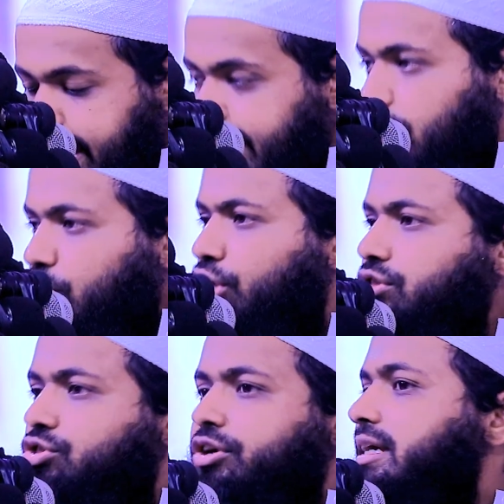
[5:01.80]
এক
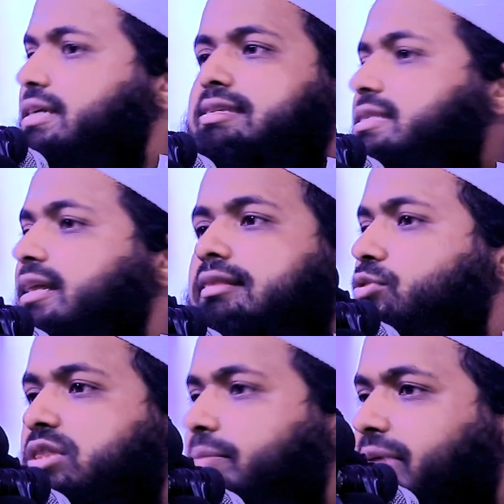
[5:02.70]
অন্তরে স্থান
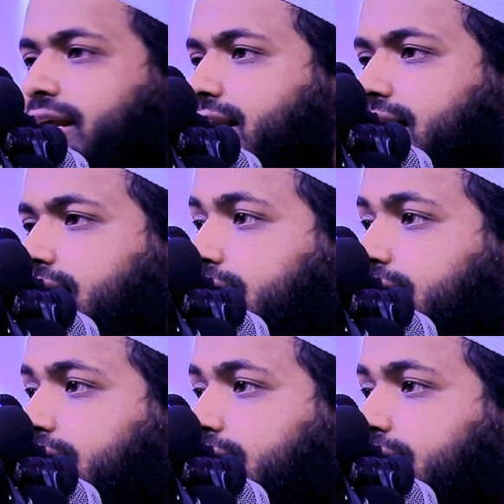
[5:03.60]
দিতে পারে না